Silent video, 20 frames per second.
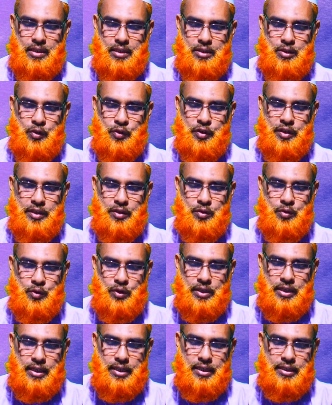এ ধরনের
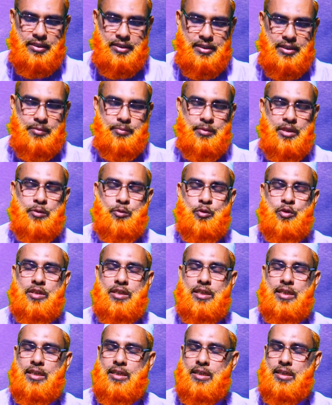কোনো কাজ মা
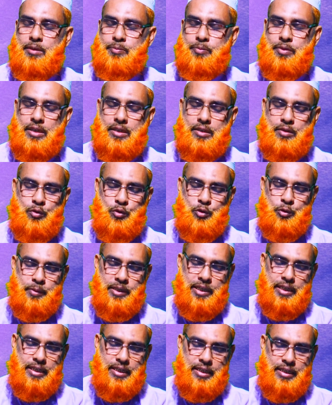বোনরা আপনারা
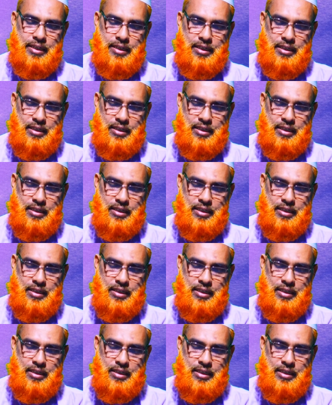করবেন না